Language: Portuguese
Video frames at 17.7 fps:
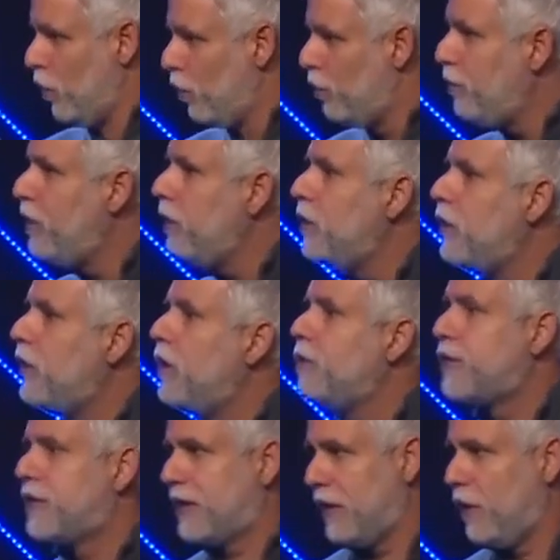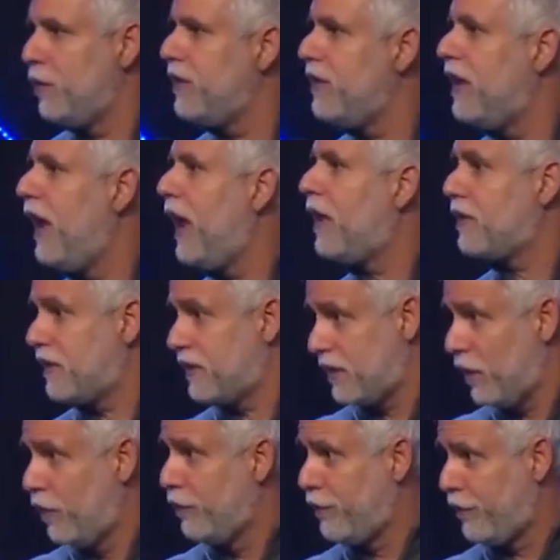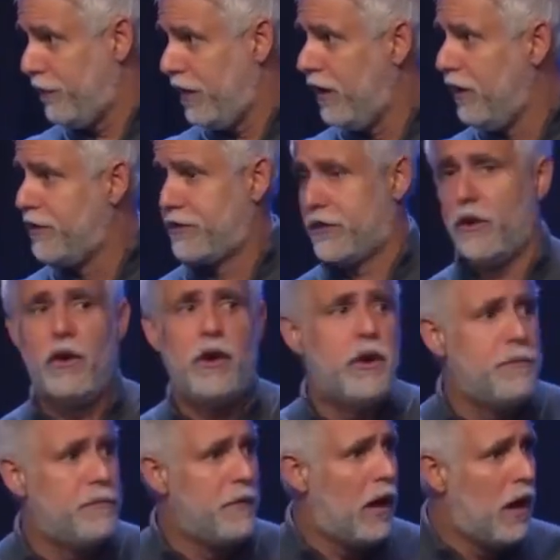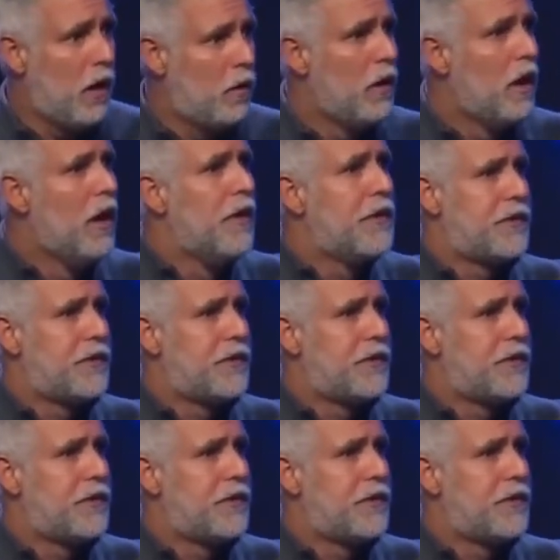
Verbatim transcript: um menino, seu neto, seu filho, seu irmão,